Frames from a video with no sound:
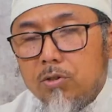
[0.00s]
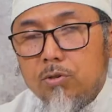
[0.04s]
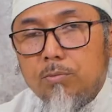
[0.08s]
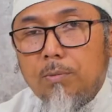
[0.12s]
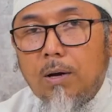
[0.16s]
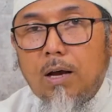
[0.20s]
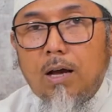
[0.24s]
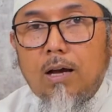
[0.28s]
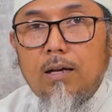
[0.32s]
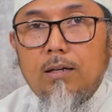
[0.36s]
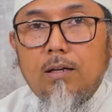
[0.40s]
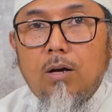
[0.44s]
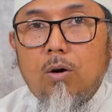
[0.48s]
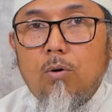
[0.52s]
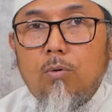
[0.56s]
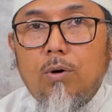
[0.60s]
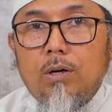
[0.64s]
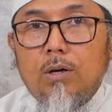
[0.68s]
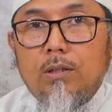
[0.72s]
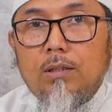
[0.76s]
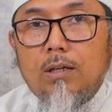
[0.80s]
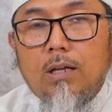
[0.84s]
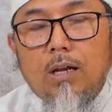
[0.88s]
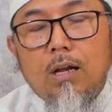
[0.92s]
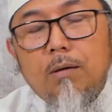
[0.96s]
subhanahu
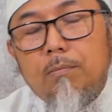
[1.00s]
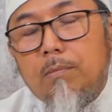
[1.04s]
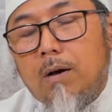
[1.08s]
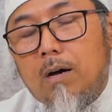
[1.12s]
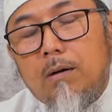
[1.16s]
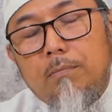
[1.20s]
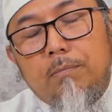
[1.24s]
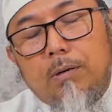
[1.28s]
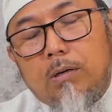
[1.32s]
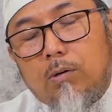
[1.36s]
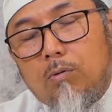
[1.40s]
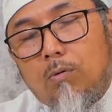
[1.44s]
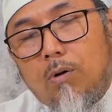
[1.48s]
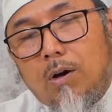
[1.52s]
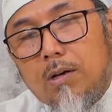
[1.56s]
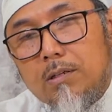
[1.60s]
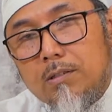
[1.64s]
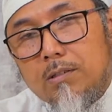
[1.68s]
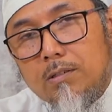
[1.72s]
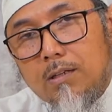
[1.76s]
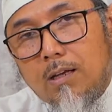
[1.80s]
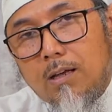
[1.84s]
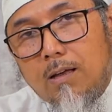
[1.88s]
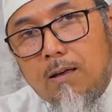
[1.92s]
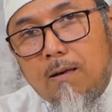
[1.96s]
wa ta'ala maha
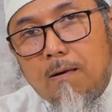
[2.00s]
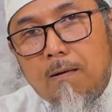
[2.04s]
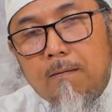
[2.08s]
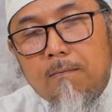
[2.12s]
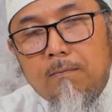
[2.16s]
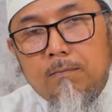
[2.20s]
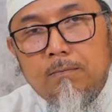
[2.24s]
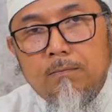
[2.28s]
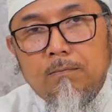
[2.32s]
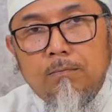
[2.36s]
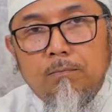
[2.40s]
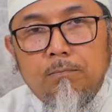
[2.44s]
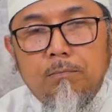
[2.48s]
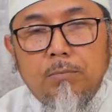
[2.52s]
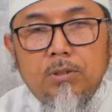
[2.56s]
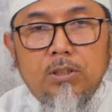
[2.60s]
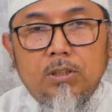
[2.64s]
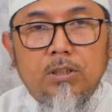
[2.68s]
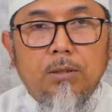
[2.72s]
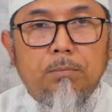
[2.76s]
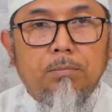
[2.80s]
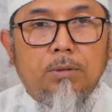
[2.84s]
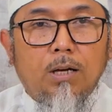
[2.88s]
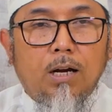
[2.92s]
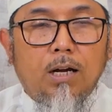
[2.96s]
berkuasa
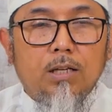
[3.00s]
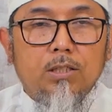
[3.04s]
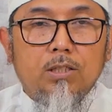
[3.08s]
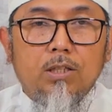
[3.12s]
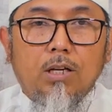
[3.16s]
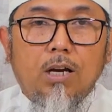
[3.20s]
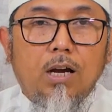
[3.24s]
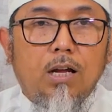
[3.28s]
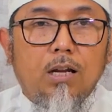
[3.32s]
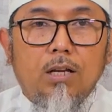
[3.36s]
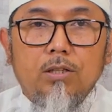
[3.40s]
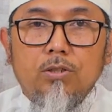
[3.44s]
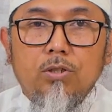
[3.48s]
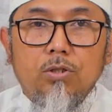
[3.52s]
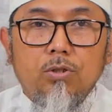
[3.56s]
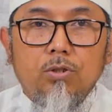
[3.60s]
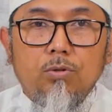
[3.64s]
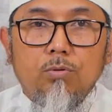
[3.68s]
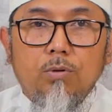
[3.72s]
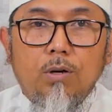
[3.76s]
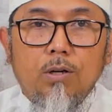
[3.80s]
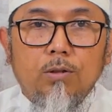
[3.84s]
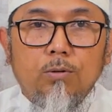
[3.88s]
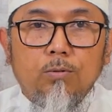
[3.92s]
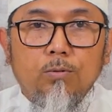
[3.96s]
menciptakan segala
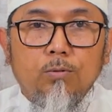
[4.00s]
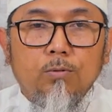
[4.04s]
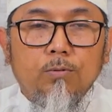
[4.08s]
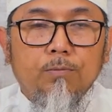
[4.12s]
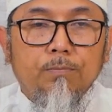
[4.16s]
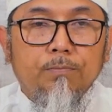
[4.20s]
sesuatu.